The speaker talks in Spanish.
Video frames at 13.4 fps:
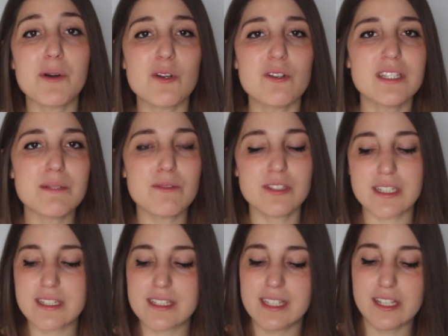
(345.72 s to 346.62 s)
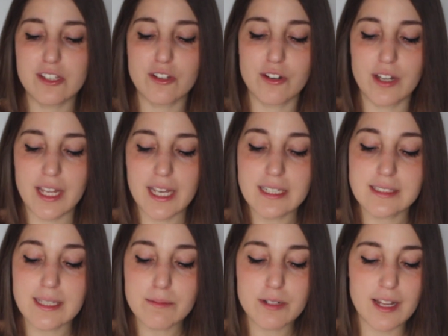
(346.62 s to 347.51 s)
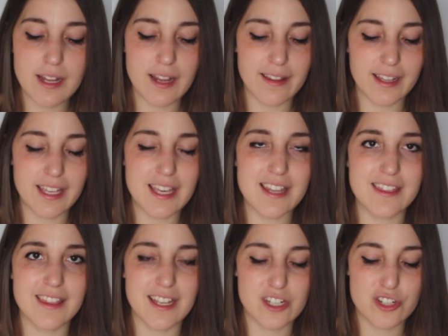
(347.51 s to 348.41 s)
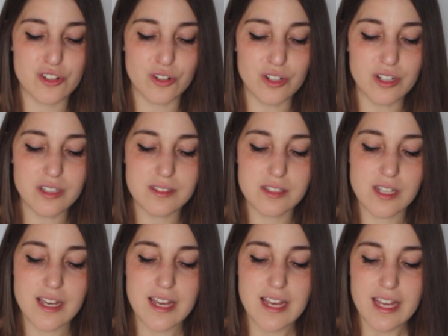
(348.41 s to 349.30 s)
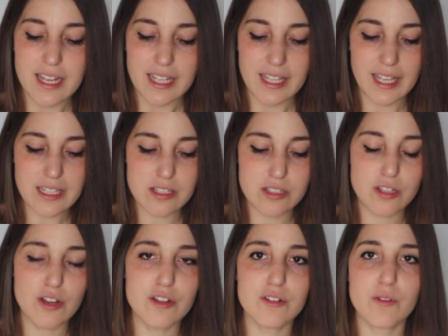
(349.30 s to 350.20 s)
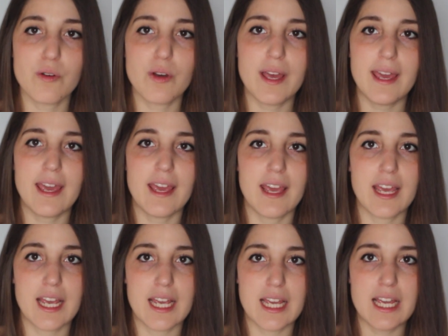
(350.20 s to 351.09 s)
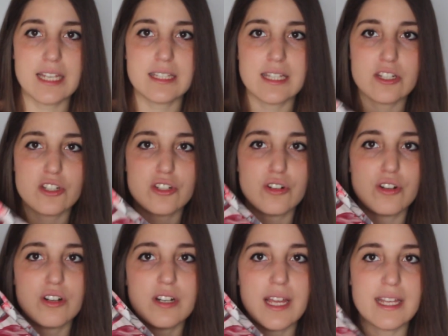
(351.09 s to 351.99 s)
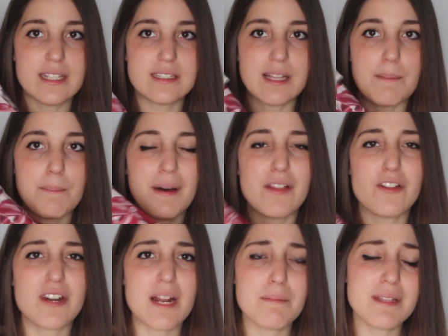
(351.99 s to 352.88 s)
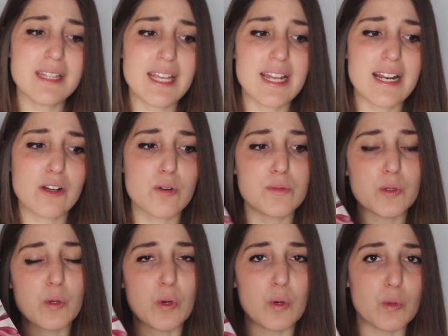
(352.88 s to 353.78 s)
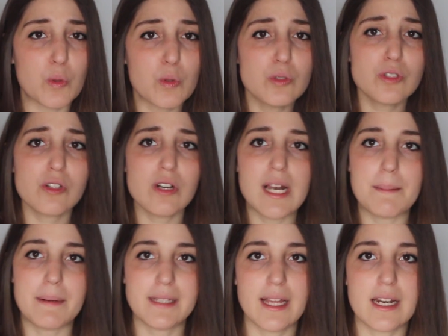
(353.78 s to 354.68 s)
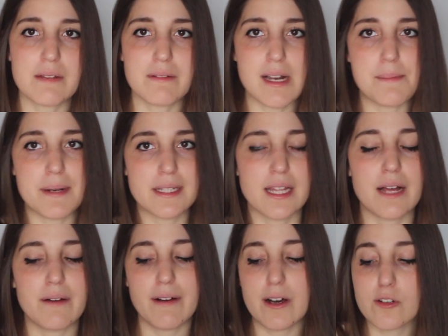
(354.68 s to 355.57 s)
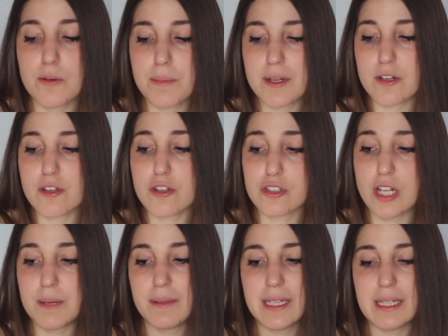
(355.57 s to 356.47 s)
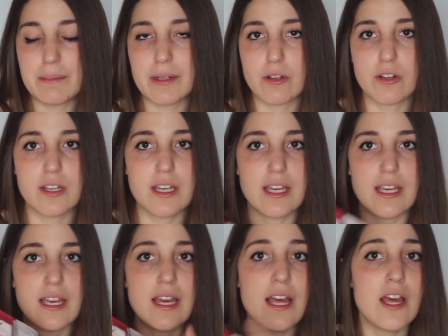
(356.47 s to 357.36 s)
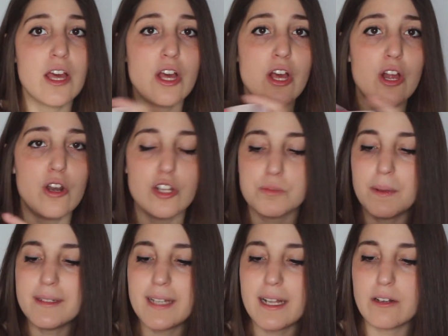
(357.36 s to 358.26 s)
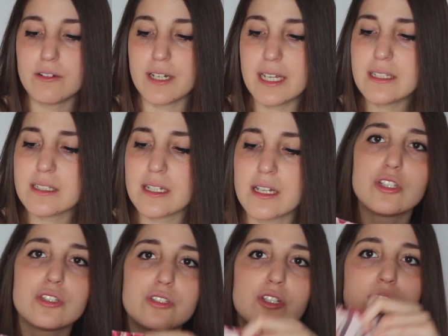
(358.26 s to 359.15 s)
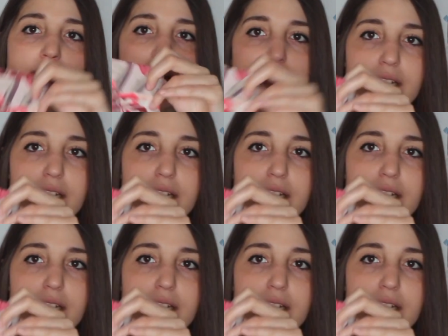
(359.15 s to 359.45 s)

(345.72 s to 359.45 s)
y por último os enseño esta monada de aquí de shorts, que son eh, este short estampado. Realmente era como un conjunto con la parte de arriba y la parte de abajo, pero yo solamente me cogí los pantalones son de